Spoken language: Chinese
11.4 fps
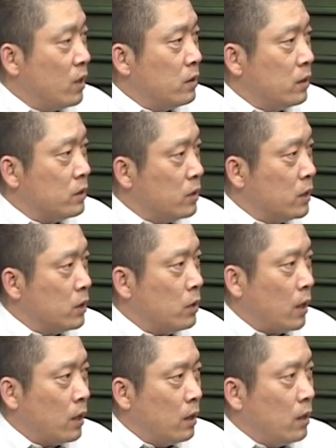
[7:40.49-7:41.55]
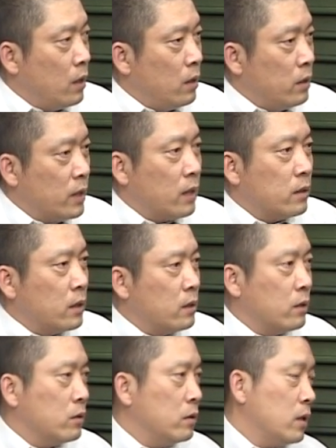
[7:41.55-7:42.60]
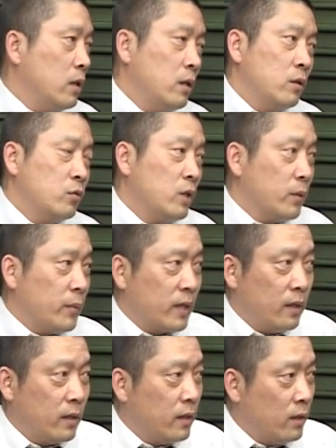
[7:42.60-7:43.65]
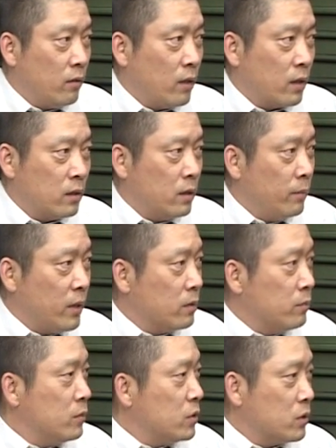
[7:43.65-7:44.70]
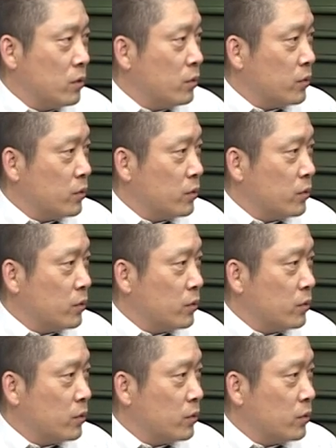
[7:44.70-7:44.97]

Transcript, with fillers: 那这里头呢？你看那些那个钻井平台那些人的话，可能也没有什么受